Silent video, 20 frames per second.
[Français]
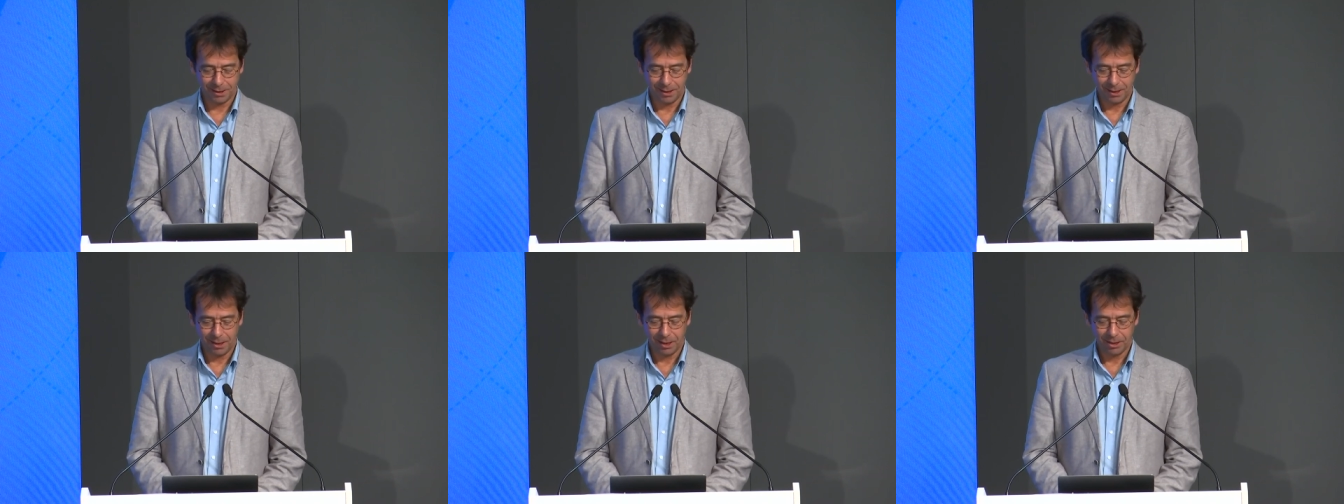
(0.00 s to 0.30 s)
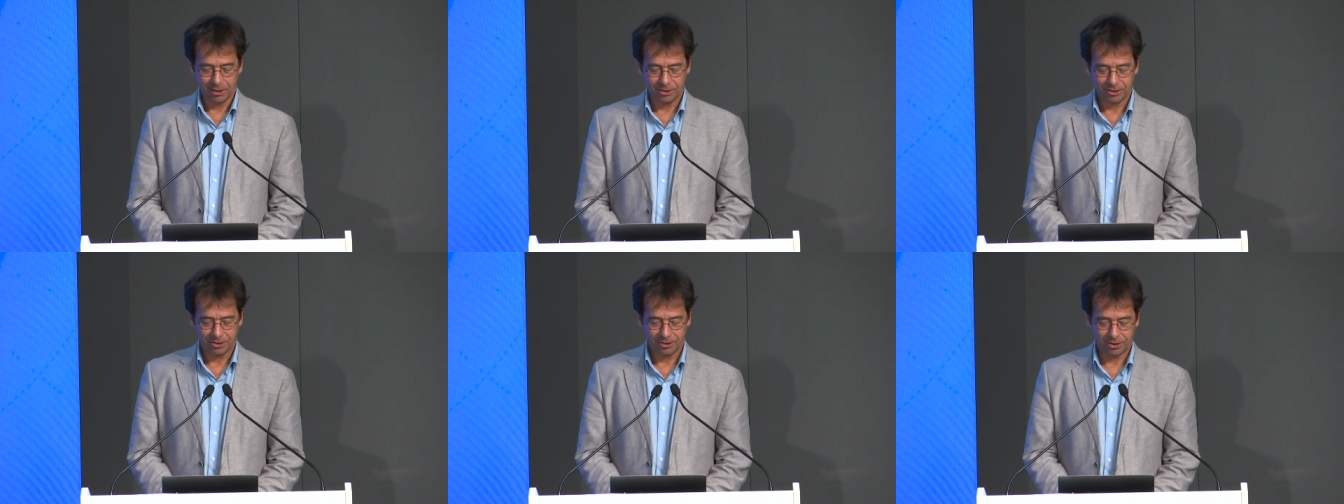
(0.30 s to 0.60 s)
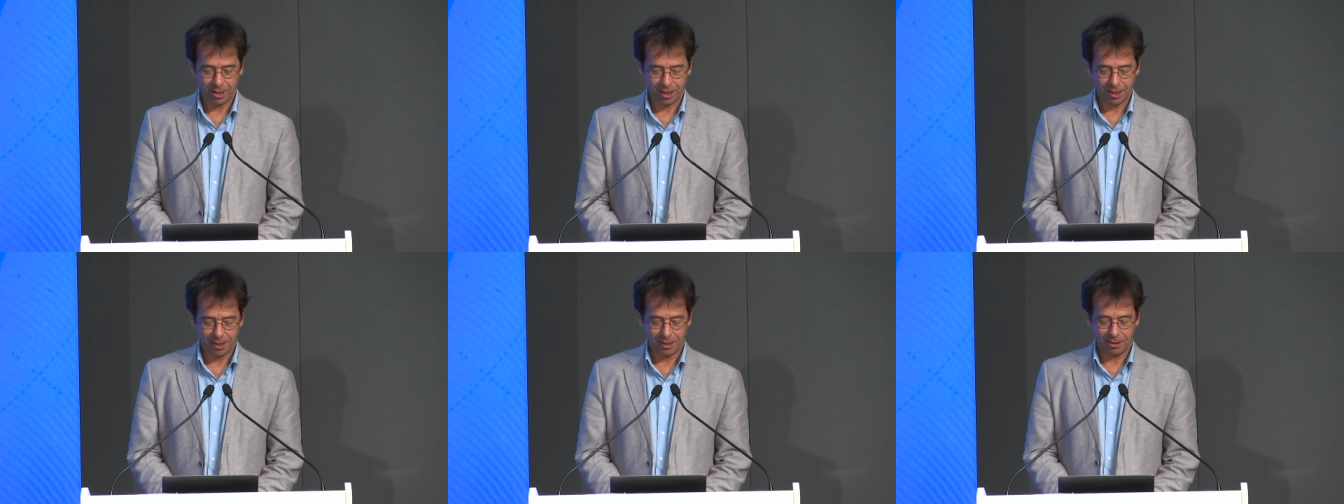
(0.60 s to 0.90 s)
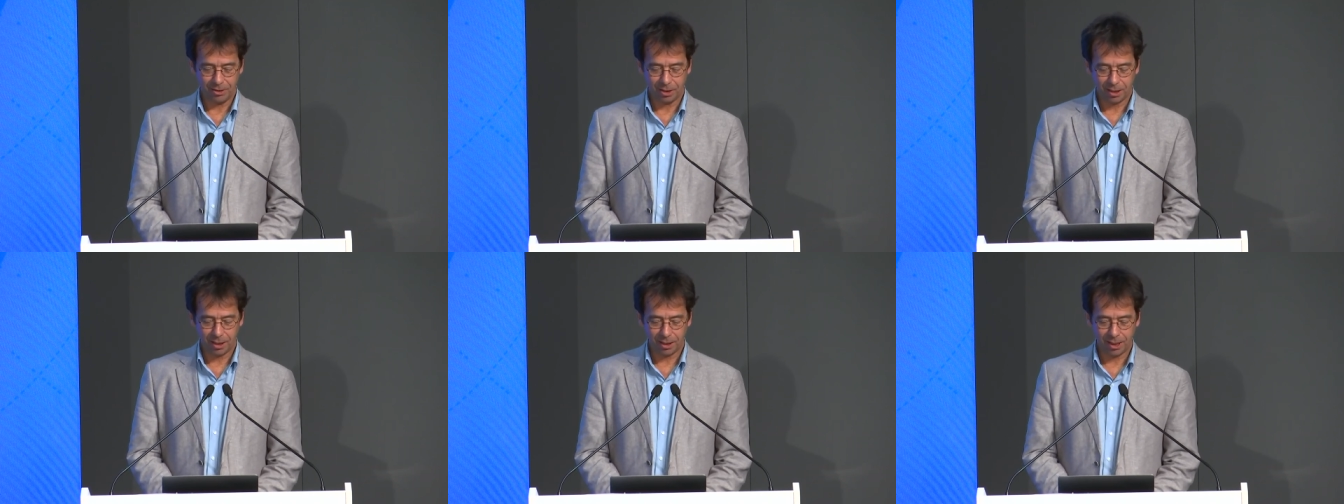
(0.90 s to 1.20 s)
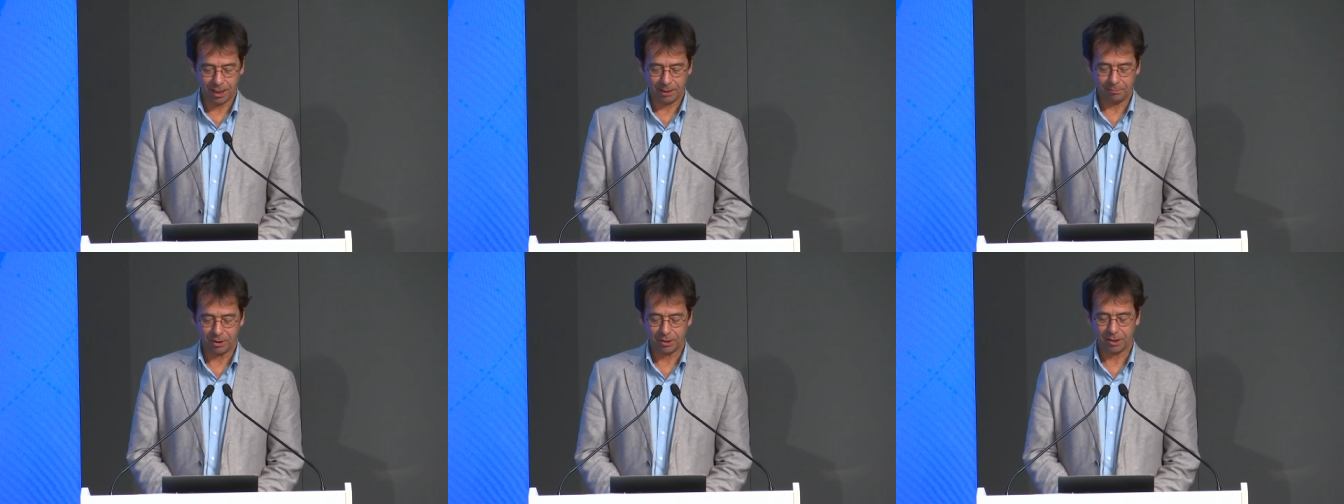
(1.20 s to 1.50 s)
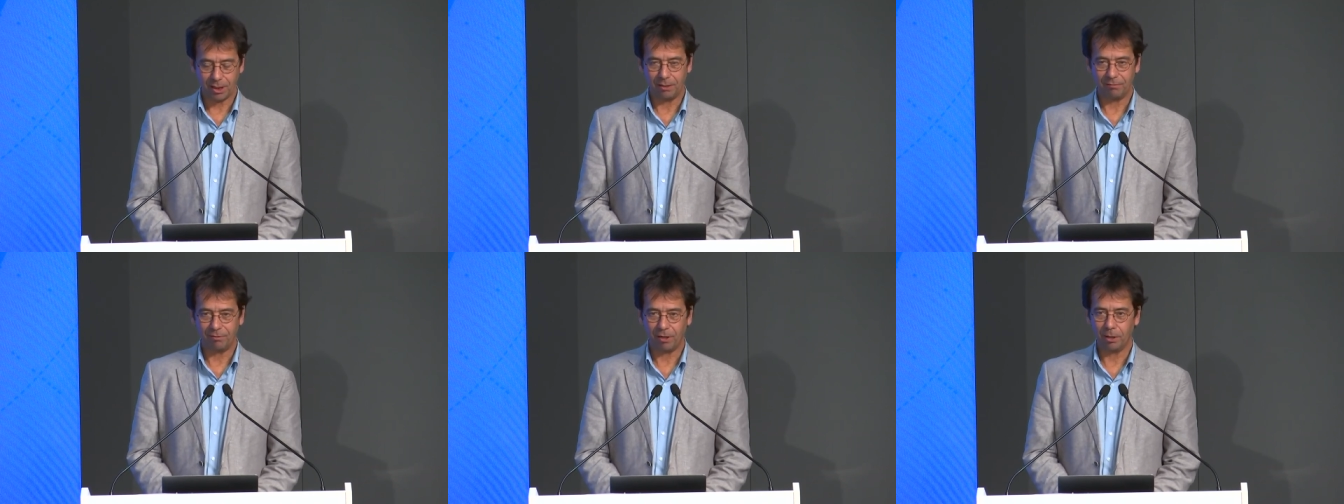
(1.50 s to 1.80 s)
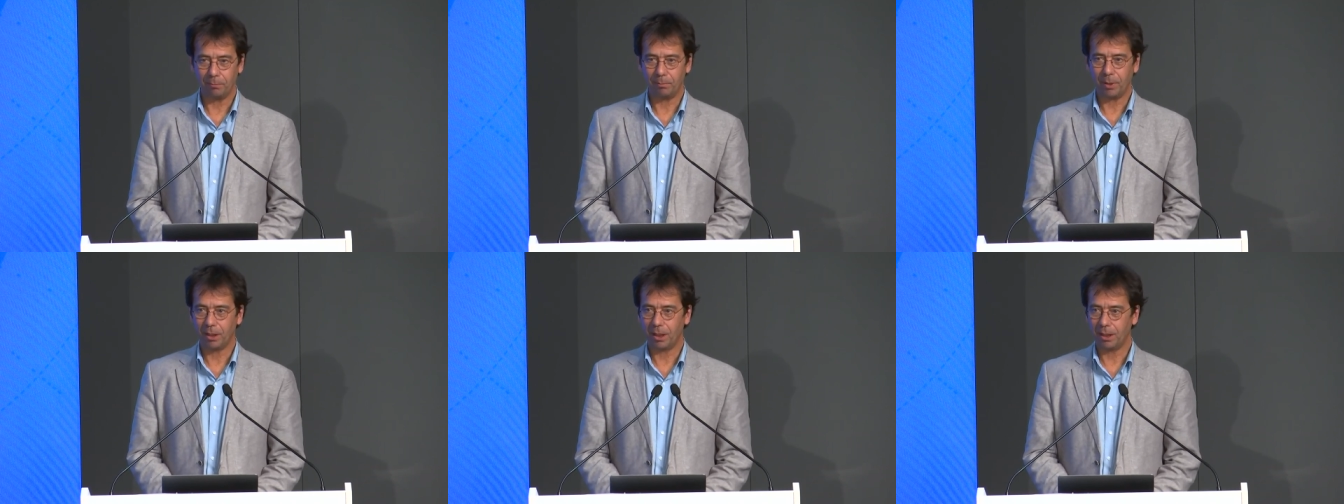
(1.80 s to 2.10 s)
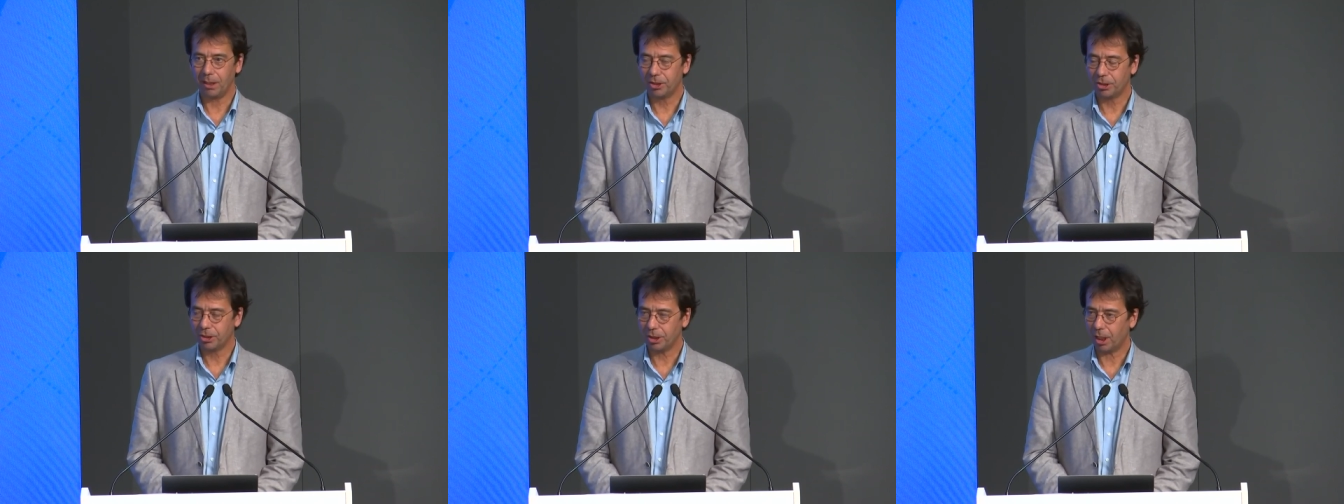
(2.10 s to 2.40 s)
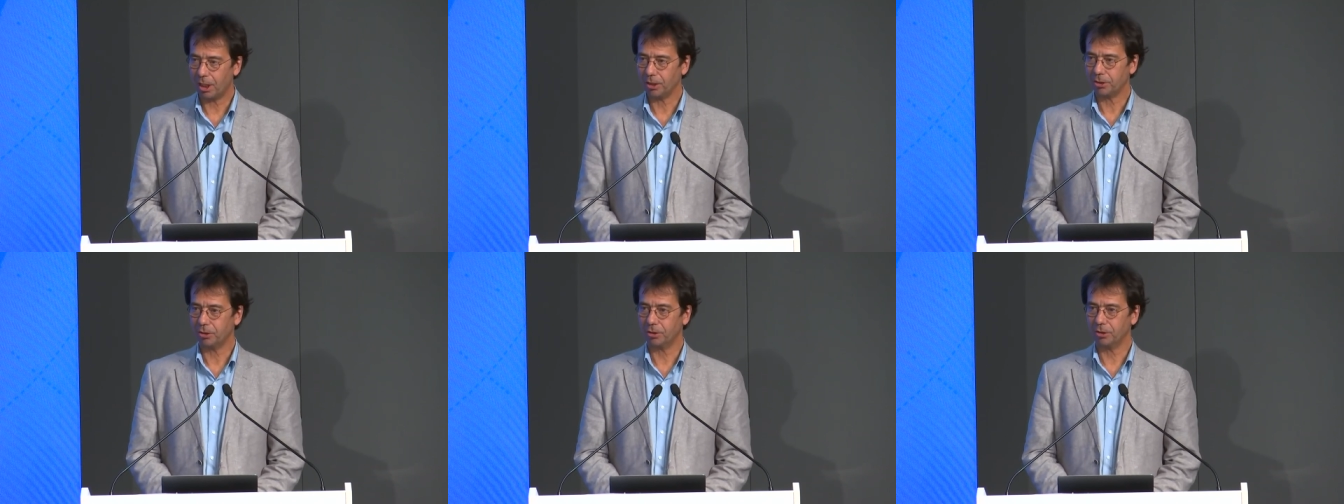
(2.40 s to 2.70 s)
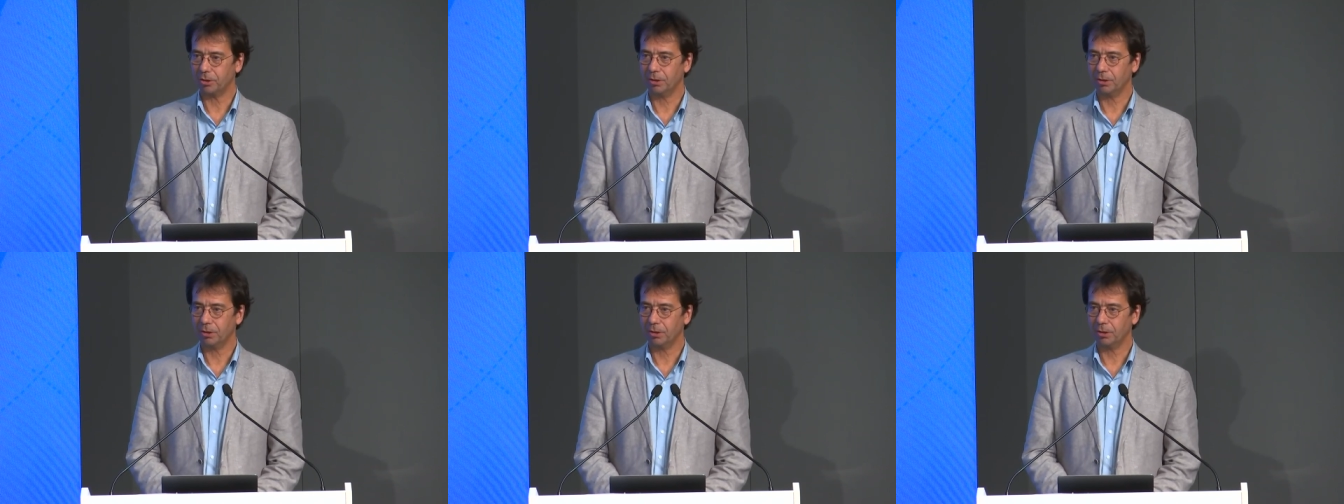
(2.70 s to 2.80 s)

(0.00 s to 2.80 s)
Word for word: s'il vous plaît, signer